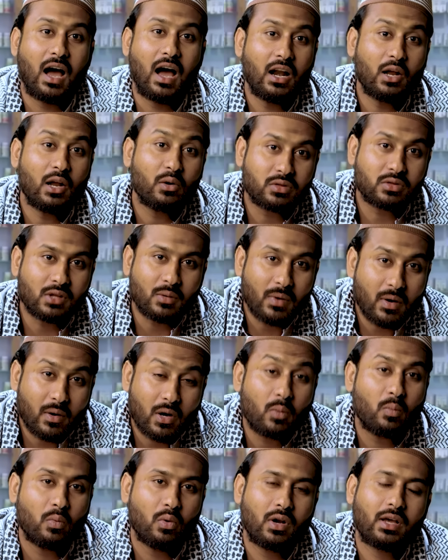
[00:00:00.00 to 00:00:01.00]
பல்வேறுபட்ட
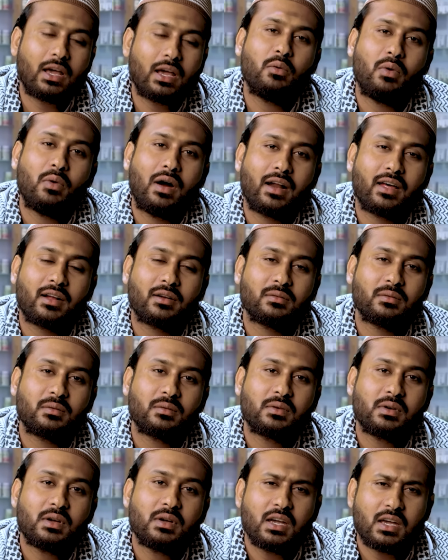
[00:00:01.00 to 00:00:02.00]
மூலிகைகள்
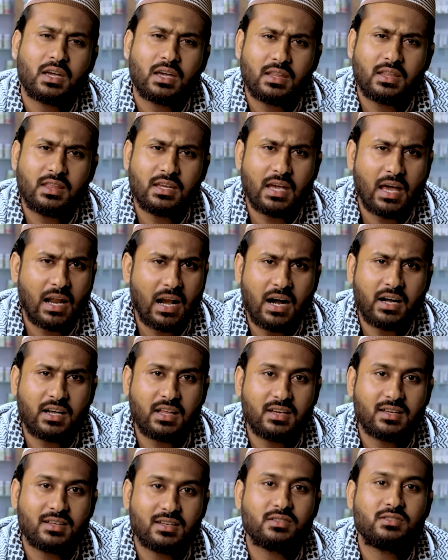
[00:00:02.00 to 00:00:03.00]
கலக்கப்பட்டிருக்கு இது
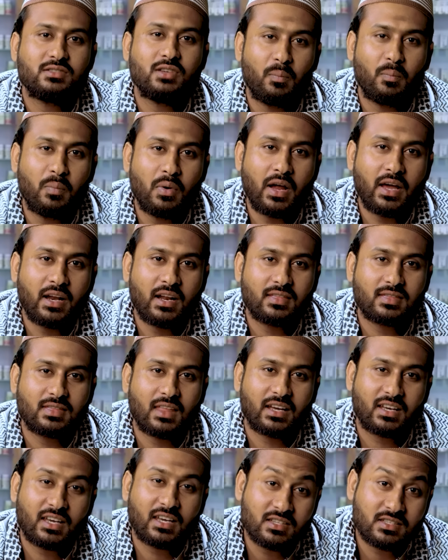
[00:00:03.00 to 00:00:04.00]
எந்த நோய்களையும் சரி
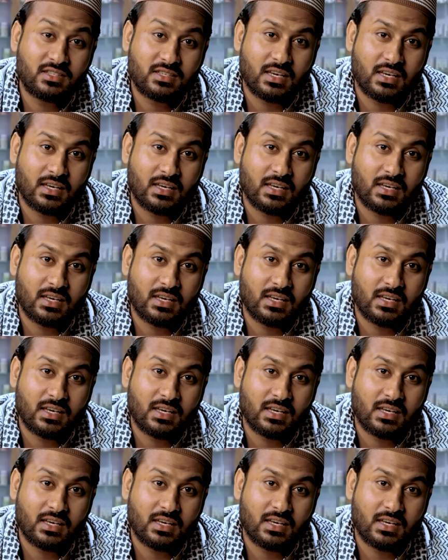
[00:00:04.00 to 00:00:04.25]
செஞ்சு